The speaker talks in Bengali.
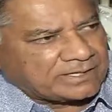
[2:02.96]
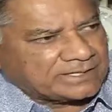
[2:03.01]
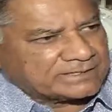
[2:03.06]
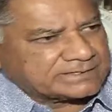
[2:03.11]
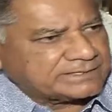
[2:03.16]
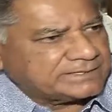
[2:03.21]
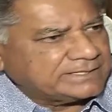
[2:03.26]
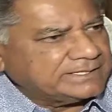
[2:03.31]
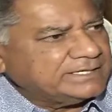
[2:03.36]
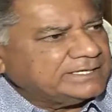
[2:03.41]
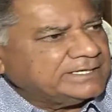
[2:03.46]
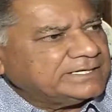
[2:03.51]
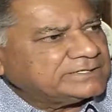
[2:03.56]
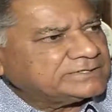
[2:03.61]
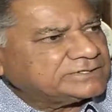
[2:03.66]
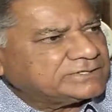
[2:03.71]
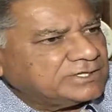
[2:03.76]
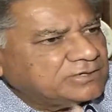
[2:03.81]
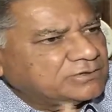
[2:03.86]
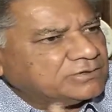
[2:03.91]
করা আছে
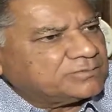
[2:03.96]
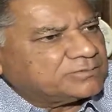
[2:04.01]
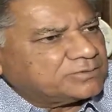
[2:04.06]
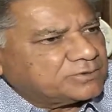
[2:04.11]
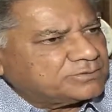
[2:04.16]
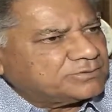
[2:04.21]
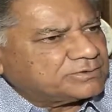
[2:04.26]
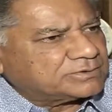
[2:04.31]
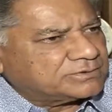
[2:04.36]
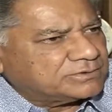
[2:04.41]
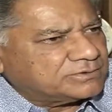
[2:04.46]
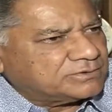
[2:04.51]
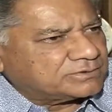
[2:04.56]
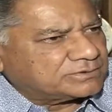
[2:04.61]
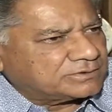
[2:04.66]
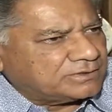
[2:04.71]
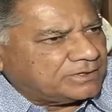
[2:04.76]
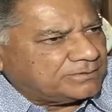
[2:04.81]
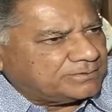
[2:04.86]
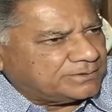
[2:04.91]
সেগুলো পরিবর্তন
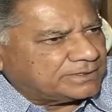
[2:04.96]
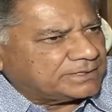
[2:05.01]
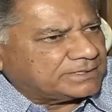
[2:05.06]
করতে হবে